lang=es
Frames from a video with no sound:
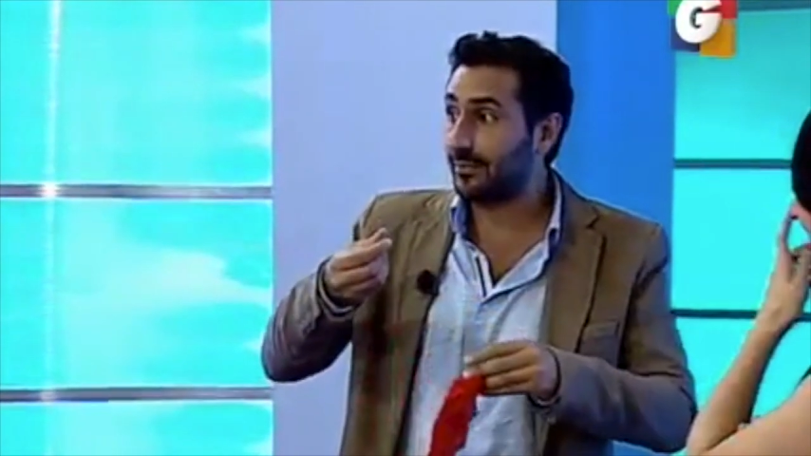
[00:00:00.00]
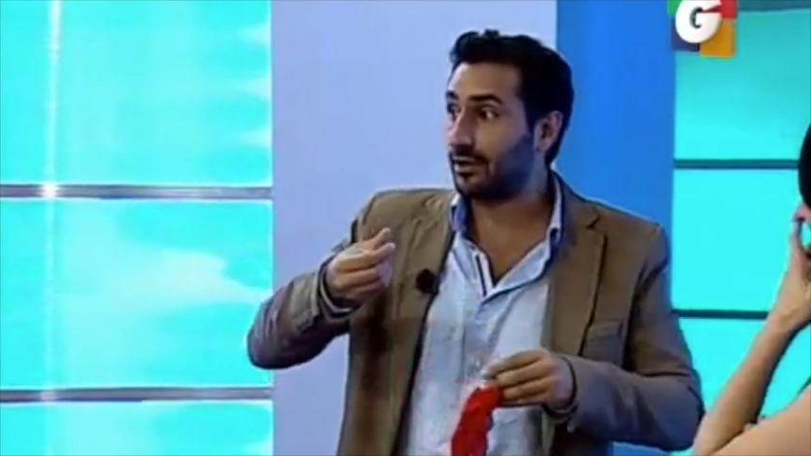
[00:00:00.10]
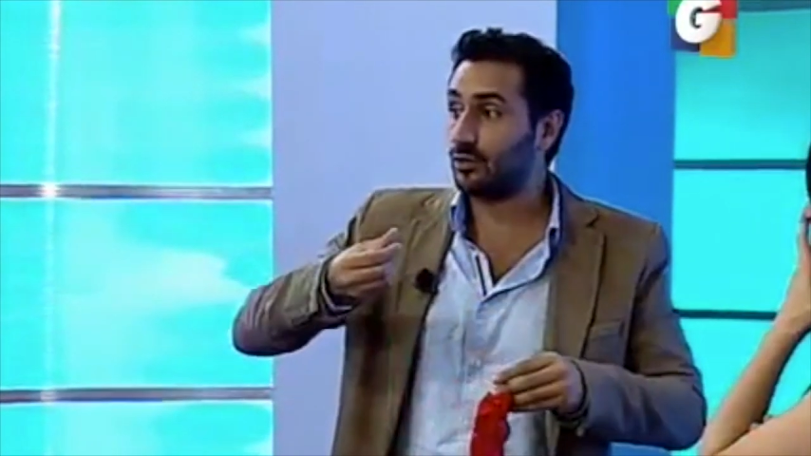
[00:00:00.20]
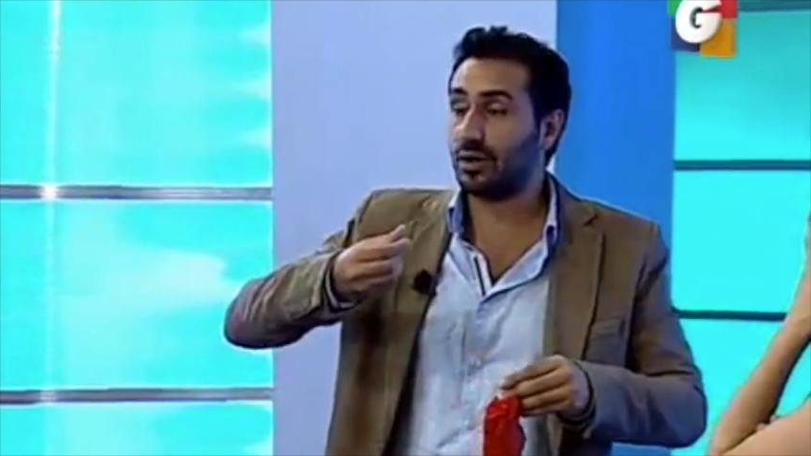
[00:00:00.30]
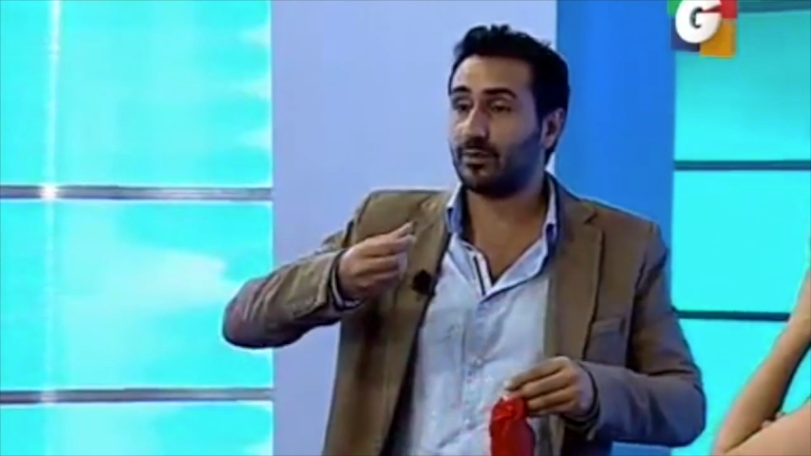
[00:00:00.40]

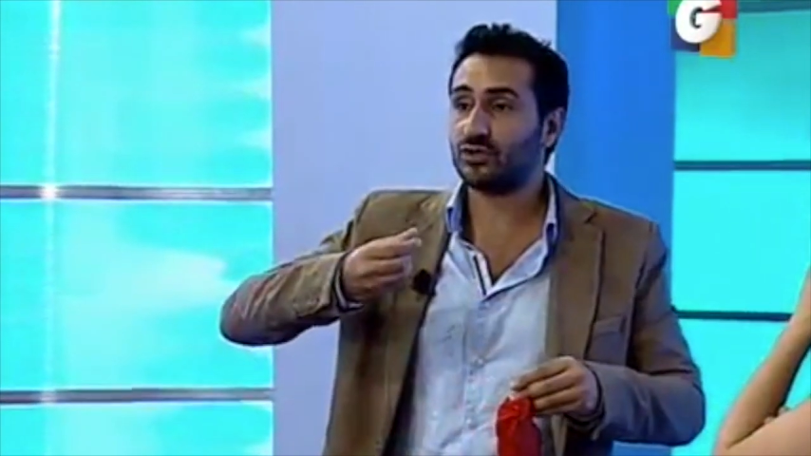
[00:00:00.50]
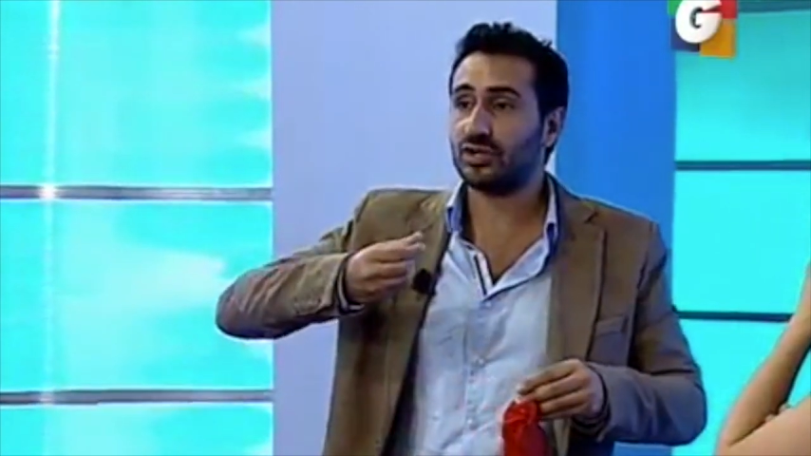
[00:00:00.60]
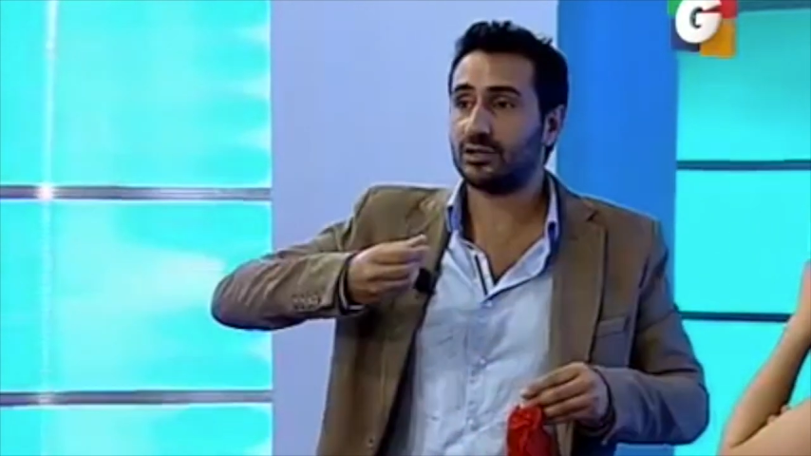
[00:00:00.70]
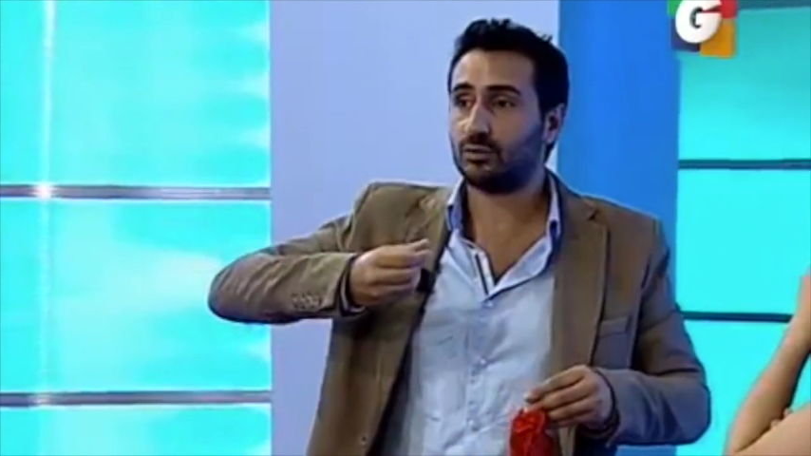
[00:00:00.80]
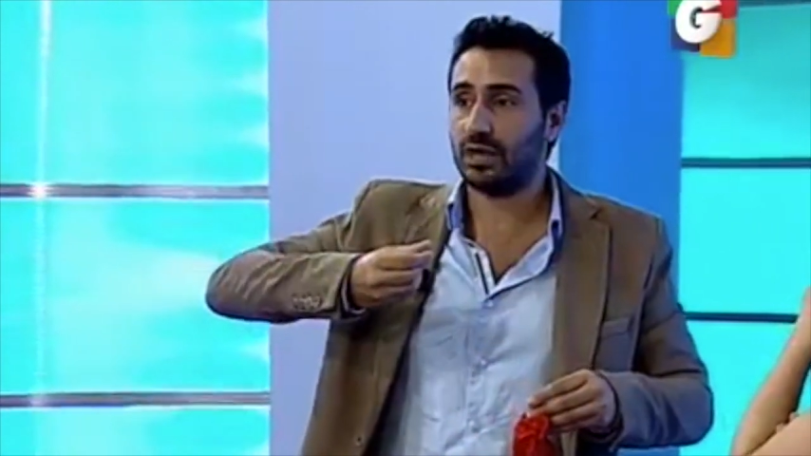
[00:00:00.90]
en una
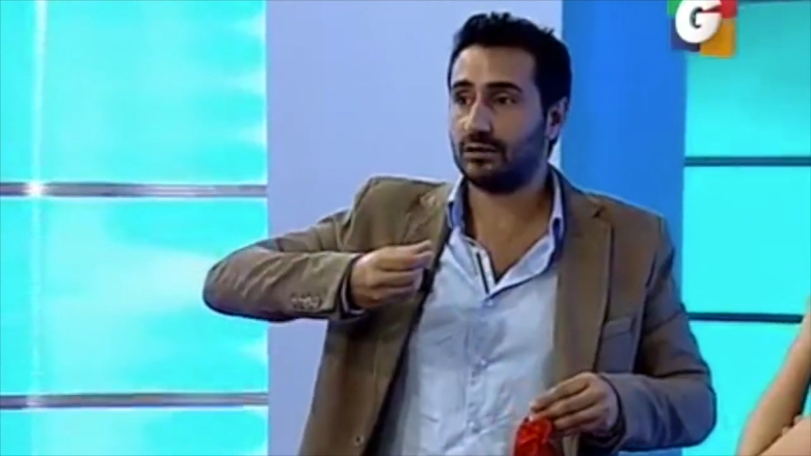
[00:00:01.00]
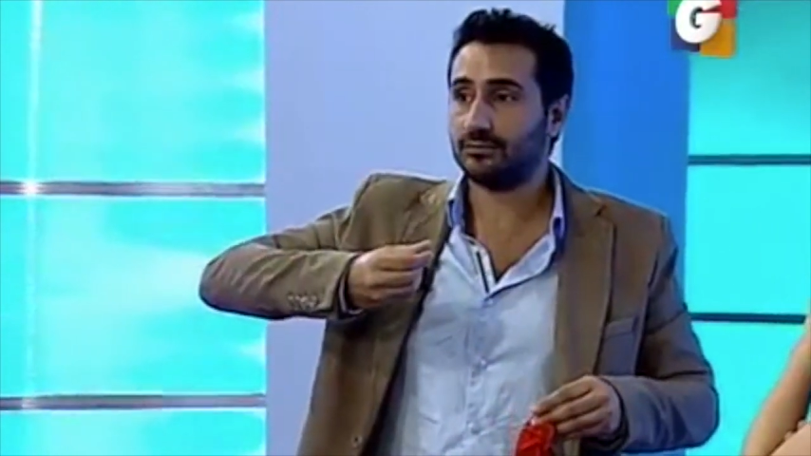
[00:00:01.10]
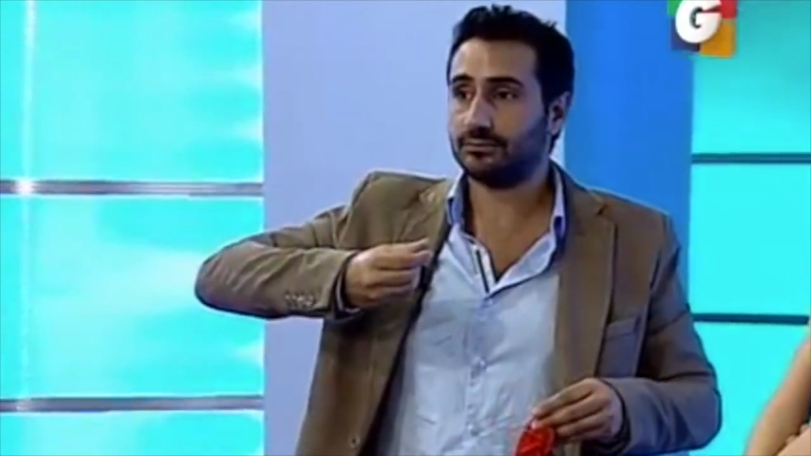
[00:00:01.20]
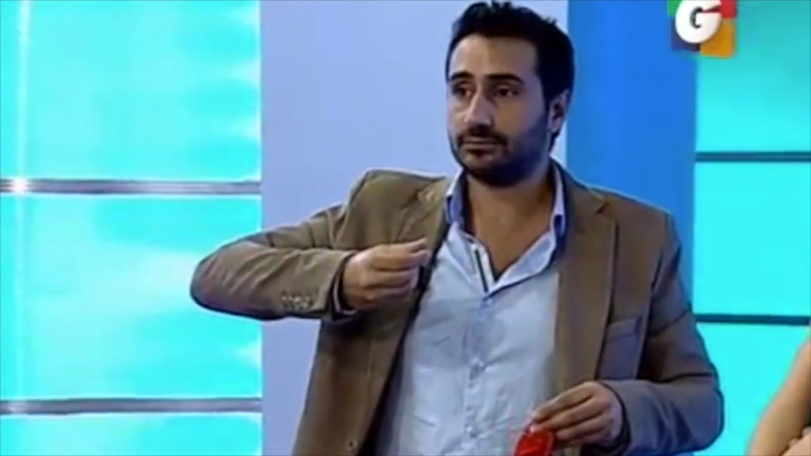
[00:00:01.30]
posición natural.